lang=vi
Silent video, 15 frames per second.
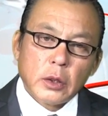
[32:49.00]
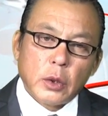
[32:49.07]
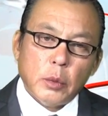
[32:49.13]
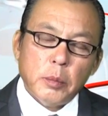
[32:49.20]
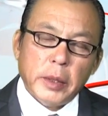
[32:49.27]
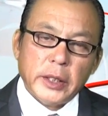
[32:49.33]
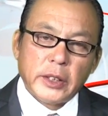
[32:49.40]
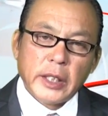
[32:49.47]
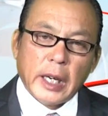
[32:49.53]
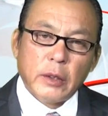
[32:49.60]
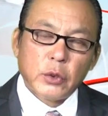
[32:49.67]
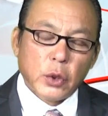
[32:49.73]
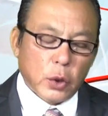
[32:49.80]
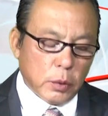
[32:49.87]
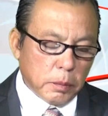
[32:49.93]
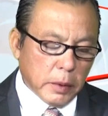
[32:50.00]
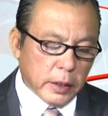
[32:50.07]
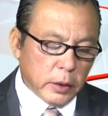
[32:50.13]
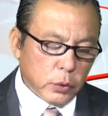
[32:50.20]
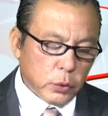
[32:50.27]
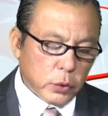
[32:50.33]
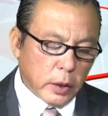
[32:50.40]
cũng bị xáo trộn
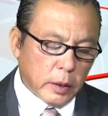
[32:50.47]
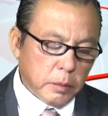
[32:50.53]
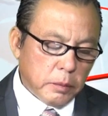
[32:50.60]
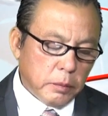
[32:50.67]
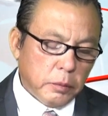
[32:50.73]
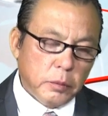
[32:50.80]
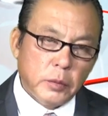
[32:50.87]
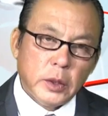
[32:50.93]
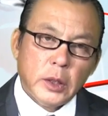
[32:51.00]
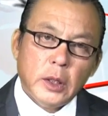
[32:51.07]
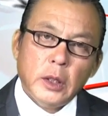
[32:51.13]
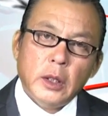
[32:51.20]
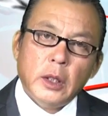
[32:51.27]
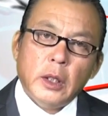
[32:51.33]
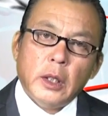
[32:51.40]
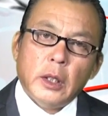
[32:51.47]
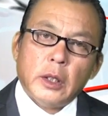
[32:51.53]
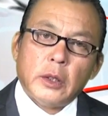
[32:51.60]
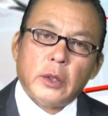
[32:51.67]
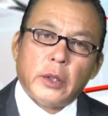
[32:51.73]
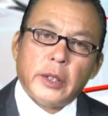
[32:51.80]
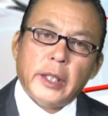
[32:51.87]
bởi ông Trump
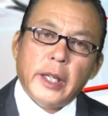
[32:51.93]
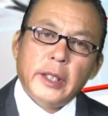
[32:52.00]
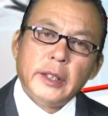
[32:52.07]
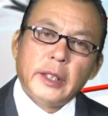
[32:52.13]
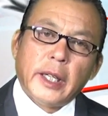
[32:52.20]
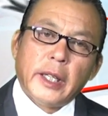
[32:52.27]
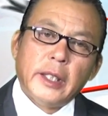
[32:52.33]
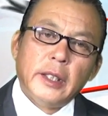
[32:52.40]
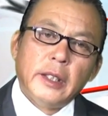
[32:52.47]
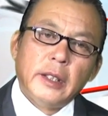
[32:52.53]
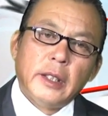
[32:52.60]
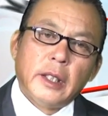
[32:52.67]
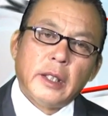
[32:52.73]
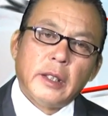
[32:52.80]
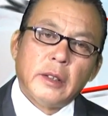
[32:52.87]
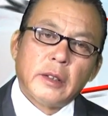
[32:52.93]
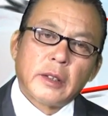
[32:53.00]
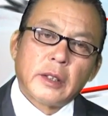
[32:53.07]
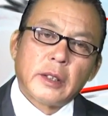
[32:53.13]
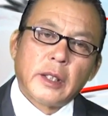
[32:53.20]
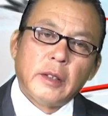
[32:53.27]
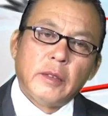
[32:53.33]
rồi đến cái ờ,
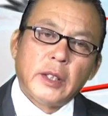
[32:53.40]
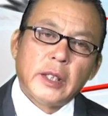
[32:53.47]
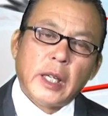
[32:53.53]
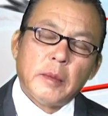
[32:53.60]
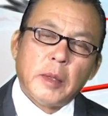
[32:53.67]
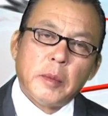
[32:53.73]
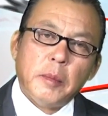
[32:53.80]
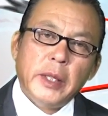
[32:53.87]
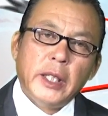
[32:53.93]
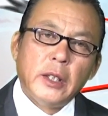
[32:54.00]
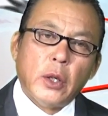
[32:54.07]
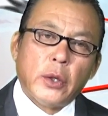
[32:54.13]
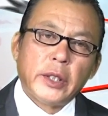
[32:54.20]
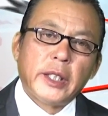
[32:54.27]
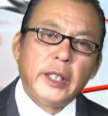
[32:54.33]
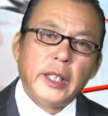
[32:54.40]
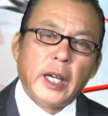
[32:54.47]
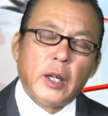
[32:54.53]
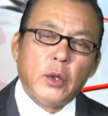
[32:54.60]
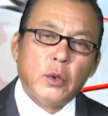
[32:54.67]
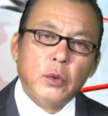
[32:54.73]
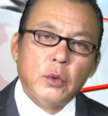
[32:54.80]
cái vấn đề mà biến đổi khí
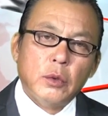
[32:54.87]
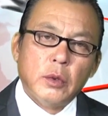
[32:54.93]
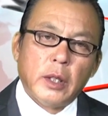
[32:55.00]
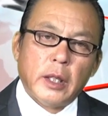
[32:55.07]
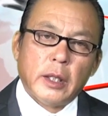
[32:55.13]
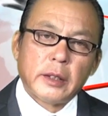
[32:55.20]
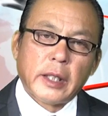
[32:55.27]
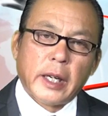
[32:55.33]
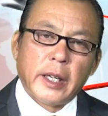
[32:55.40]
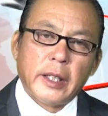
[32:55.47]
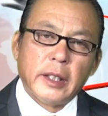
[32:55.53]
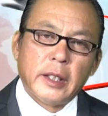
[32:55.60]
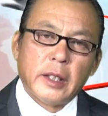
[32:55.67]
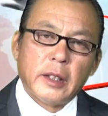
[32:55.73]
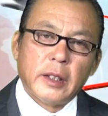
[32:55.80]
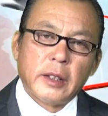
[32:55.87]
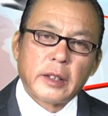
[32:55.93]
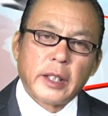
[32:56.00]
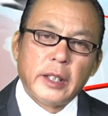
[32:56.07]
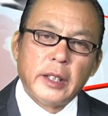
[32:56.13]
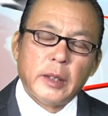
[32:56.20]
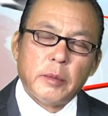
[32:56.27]
hậu ở tại ờ,
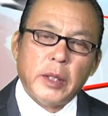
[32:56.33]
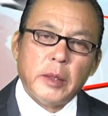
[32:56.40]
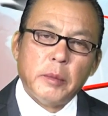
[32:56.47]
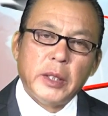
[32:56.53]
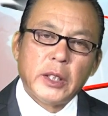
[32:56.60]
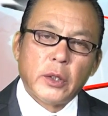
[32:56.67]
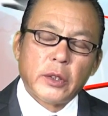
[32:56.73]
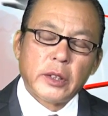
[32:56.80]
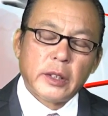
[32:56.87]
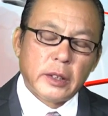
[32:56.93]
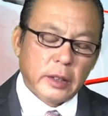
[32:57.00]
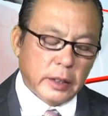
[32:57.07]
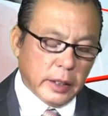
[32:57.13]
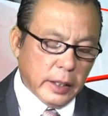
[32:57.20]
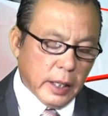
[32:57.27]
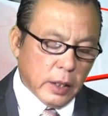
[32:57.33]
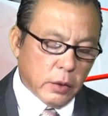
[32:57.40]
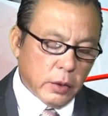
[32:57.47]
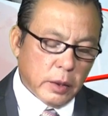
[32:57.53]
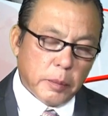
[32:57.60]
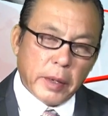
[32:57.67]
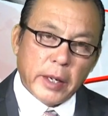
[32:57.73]
cái hiệp định biến đổi khí
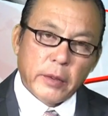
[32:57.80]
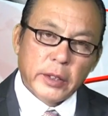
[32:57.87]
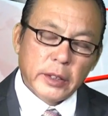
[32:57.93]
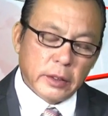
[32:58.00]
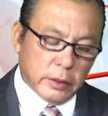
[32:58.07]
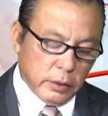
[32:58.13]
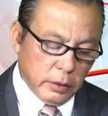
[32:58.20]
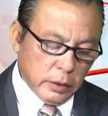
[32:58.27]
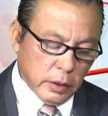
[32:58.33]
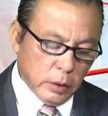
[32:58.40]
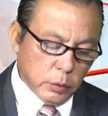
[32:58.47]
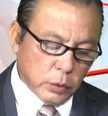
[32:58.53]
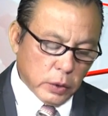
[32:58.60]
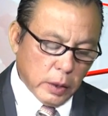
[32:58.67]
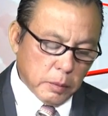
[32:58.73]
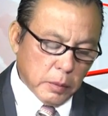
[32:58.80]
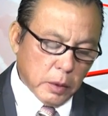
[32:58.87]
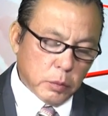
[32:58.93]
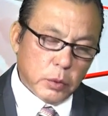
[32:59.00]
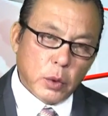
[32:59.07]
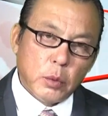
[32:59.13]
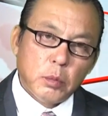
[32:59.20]
hậu ở Paris ông Trump
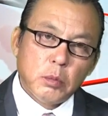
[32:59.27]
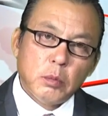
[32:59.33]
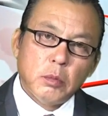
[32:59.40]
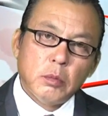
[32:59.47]
ông cũng